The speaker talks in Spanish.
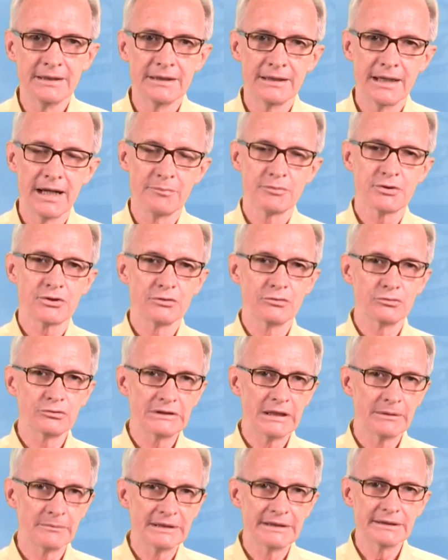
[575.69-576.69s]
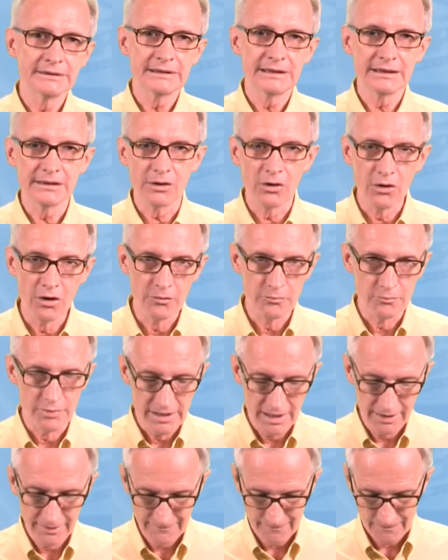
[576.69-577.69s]
absolutamente
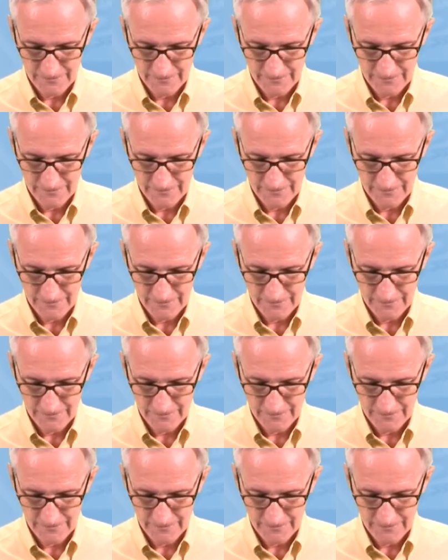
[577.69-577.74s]
obvia.